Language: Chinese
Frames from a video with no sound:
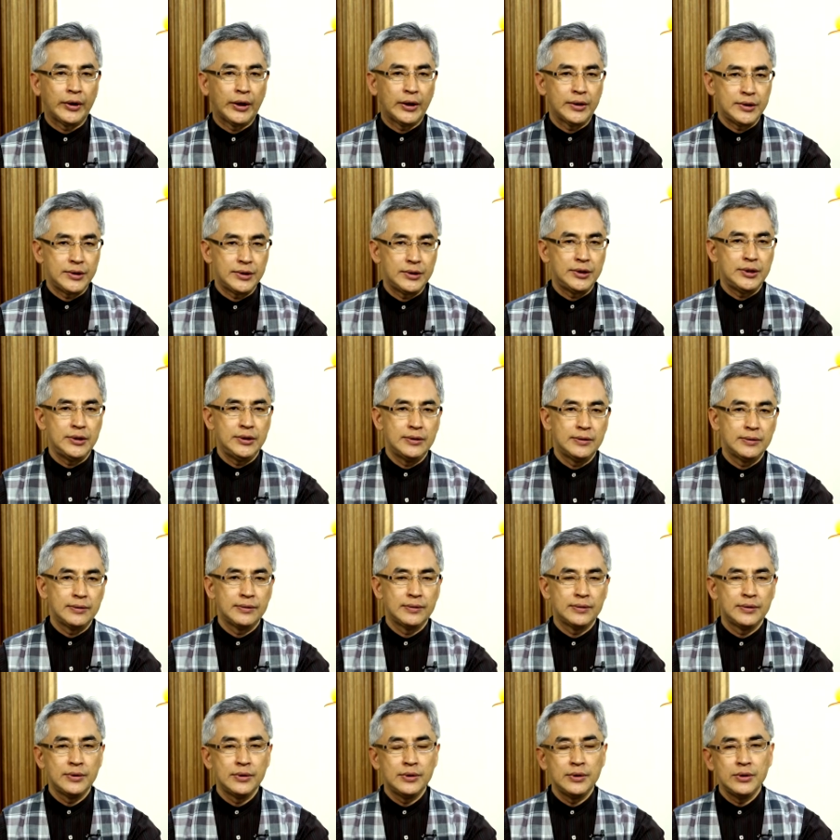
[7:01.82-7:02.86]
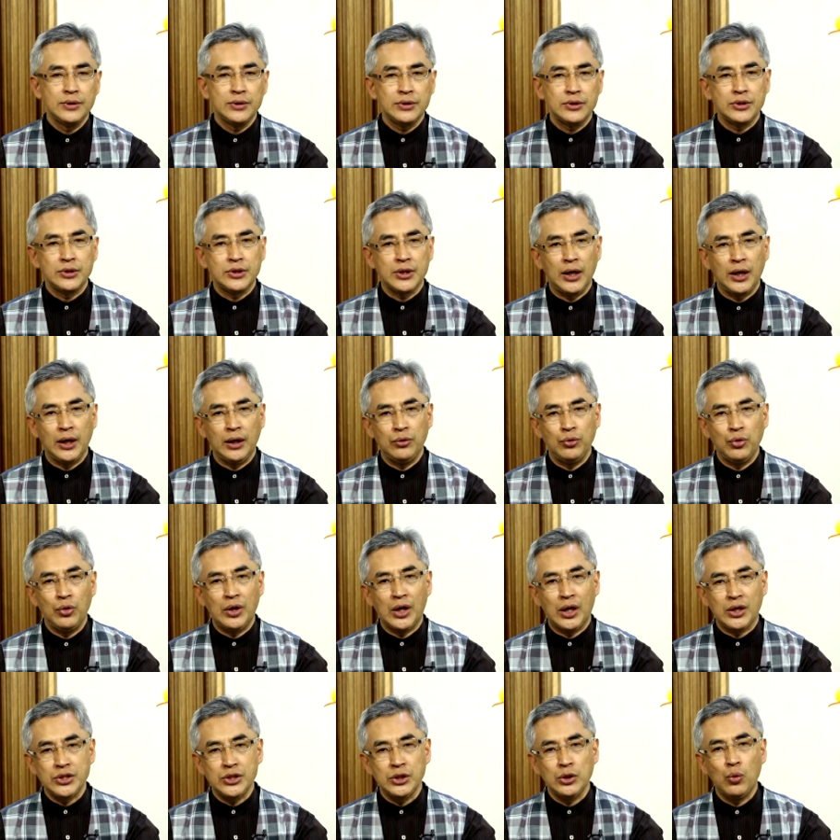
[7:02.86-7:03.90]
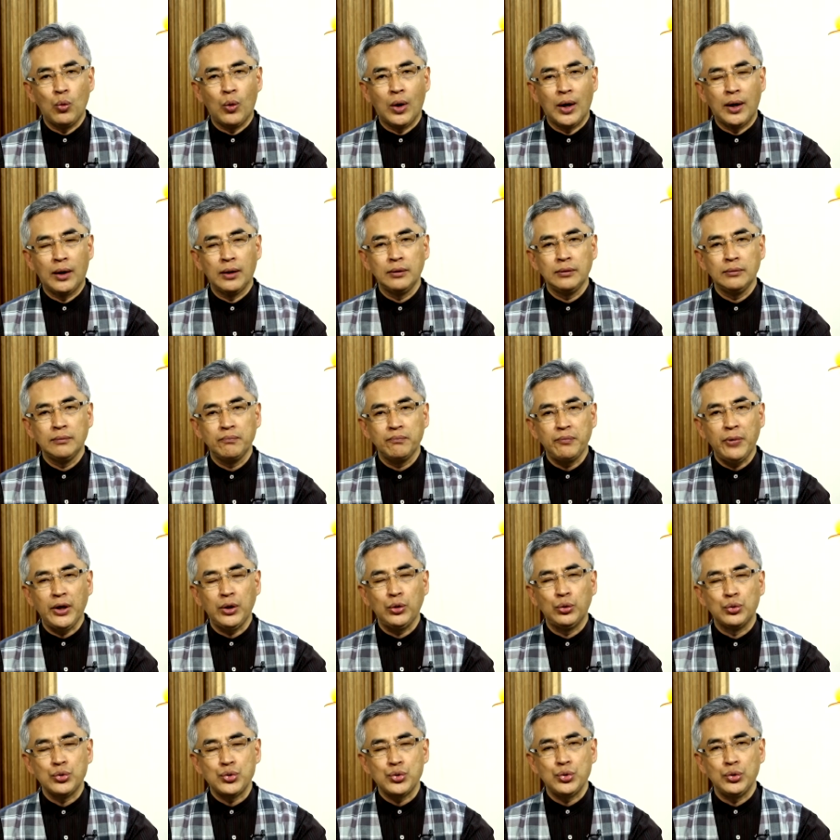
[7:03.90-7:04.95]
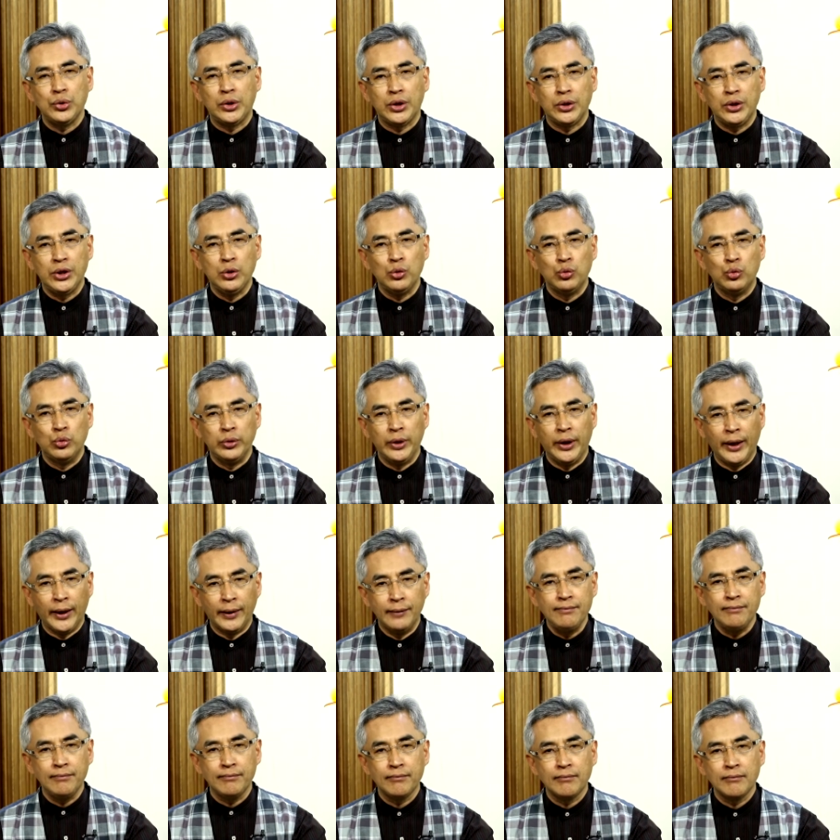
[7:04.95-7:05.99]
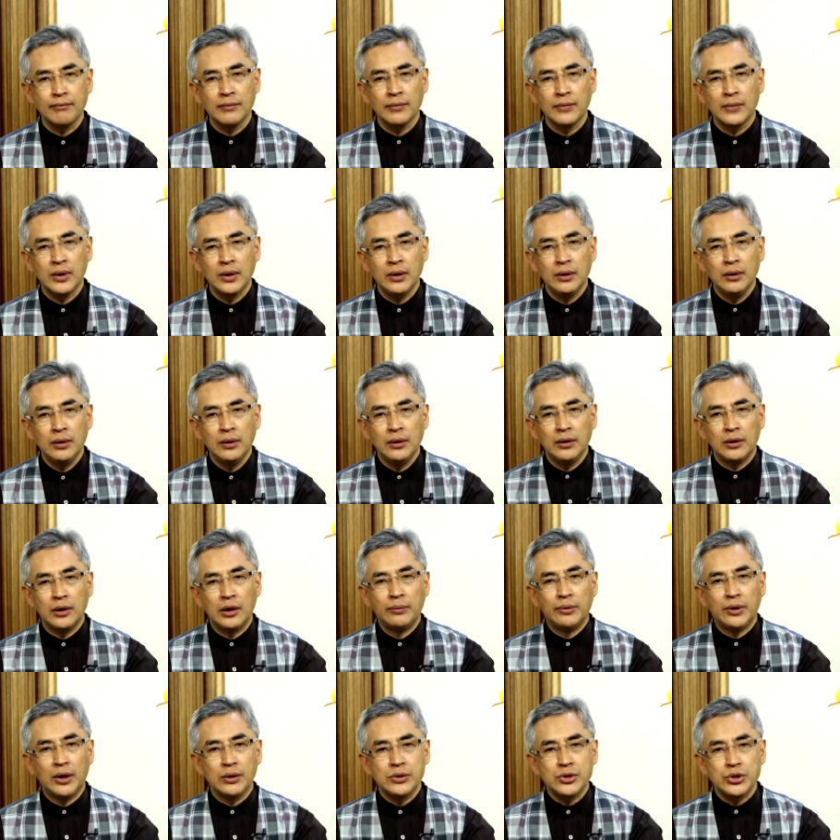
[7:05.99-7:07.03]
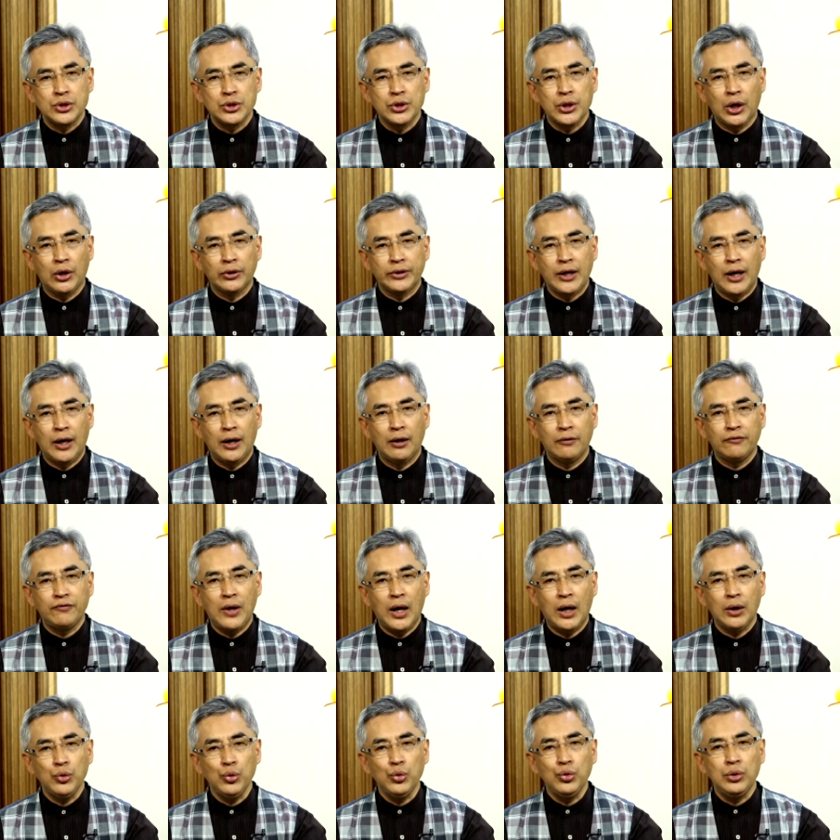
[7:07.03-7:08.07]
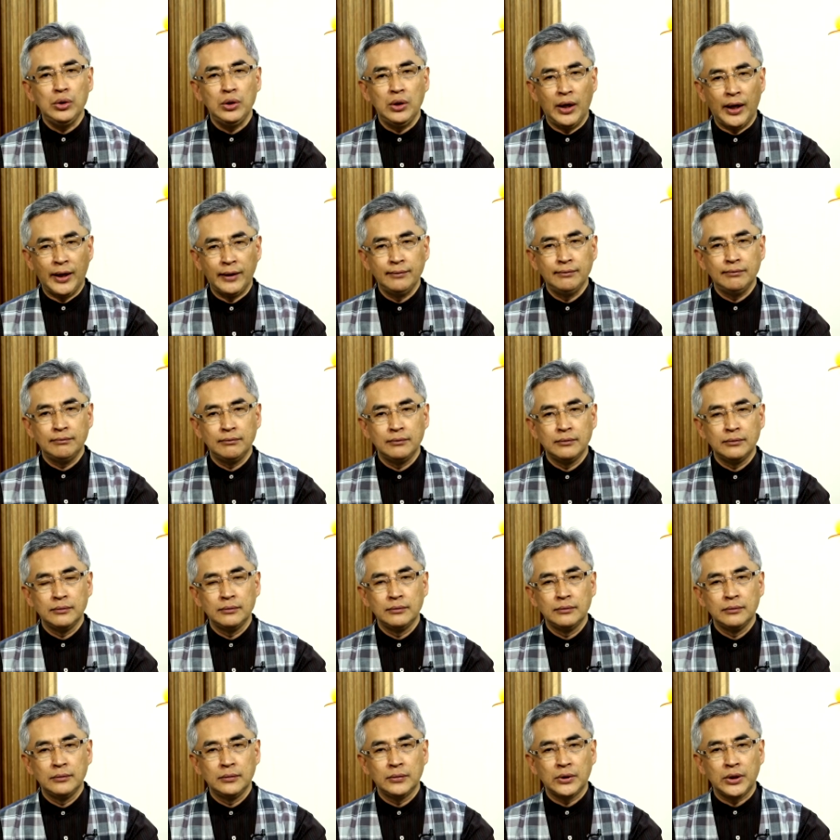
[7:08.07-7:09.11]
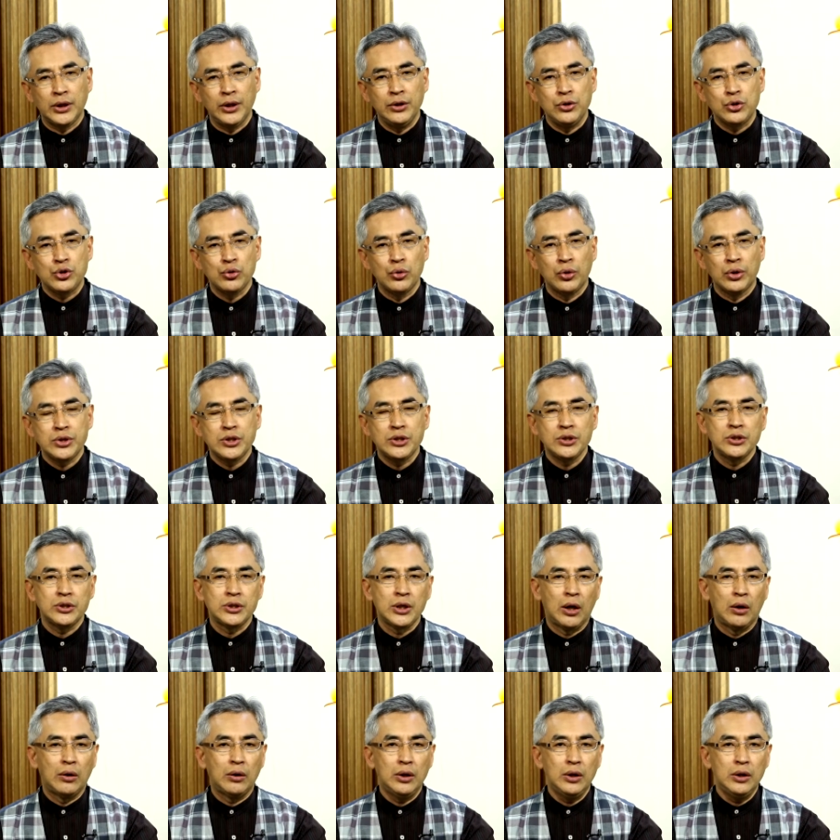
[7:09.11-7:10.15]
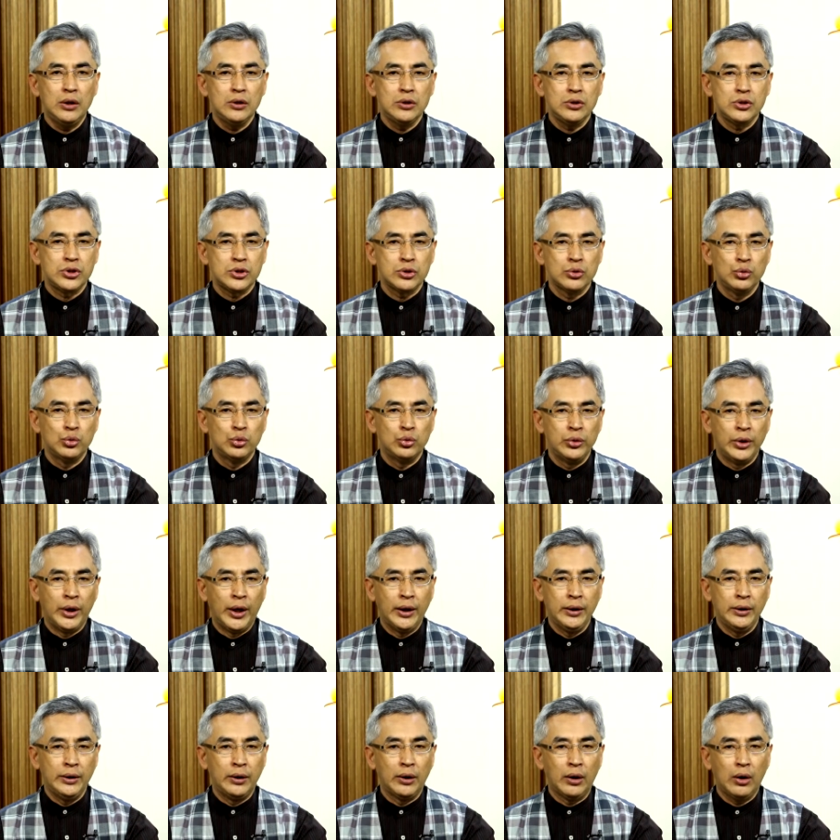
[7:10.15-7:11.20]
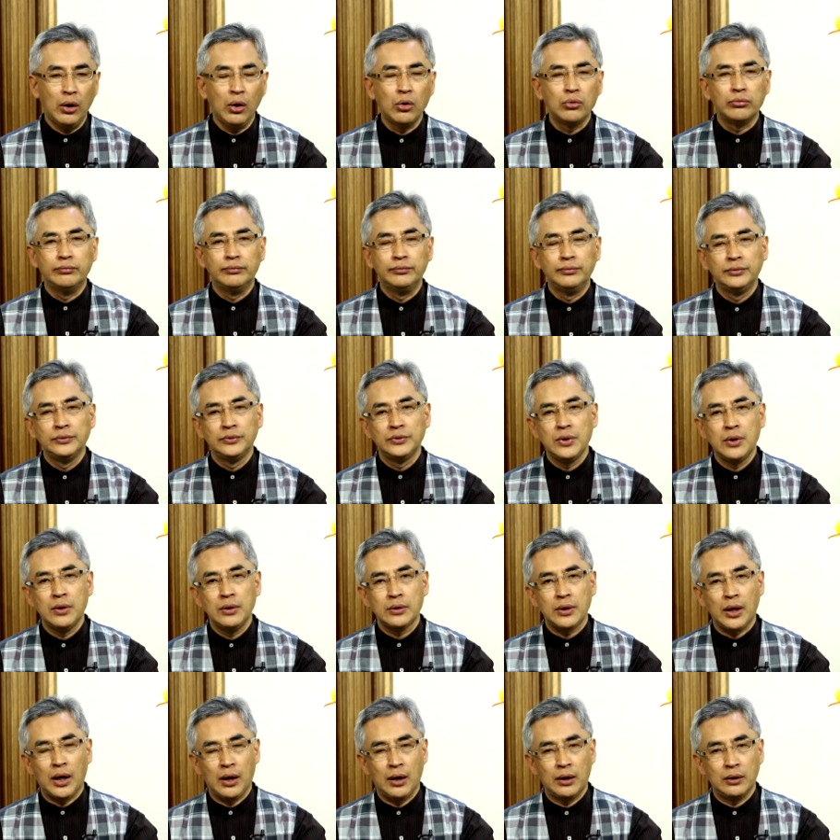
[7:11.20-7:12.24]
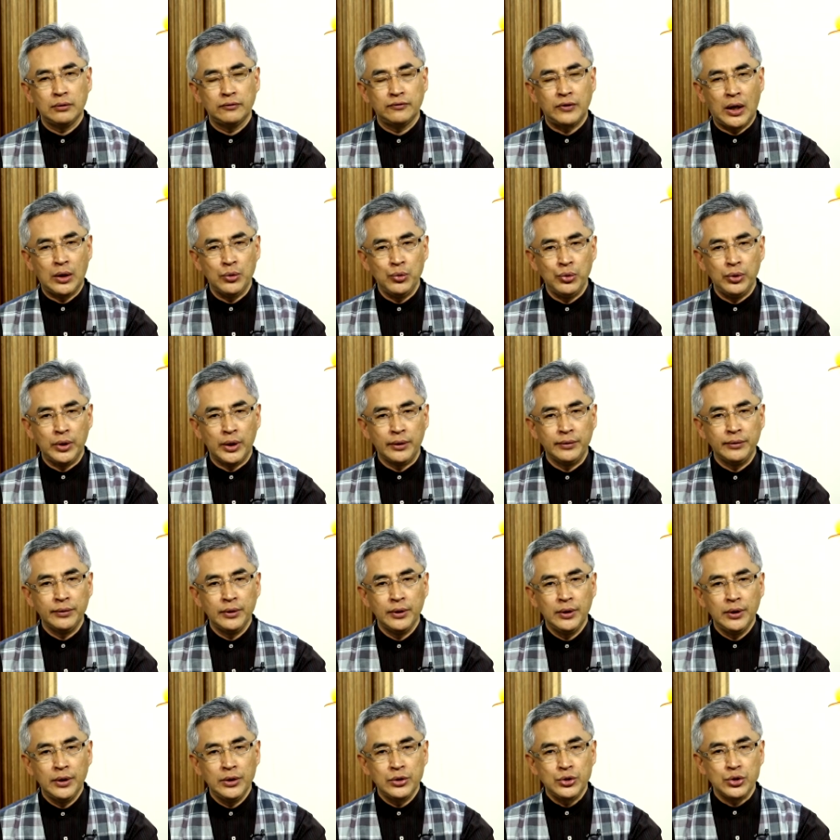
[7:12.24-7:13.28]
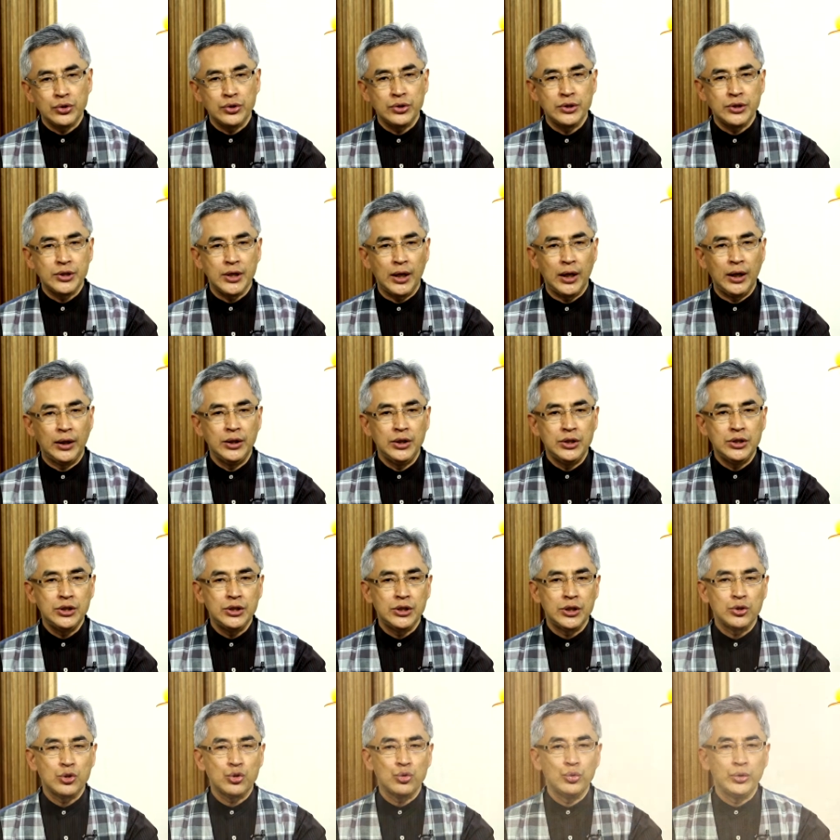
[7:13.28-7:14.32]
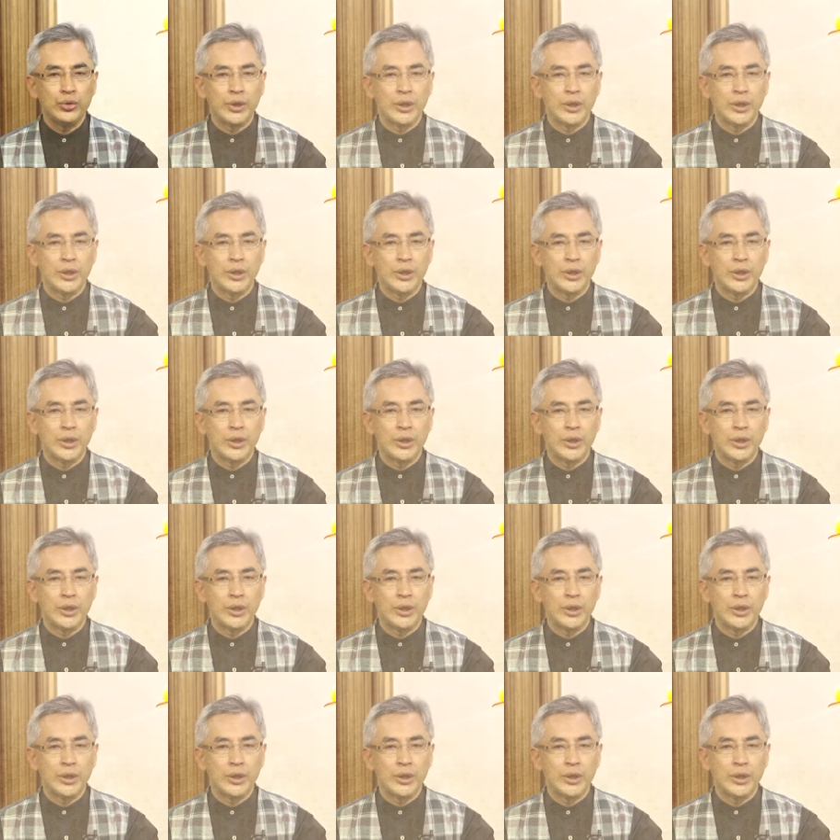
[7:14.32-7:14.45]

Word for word: 他自己是在约雅金王被掳去的第五年。那么，直到他发预言，可以说至少二十五年以后，他发预言，就是在《以西结书》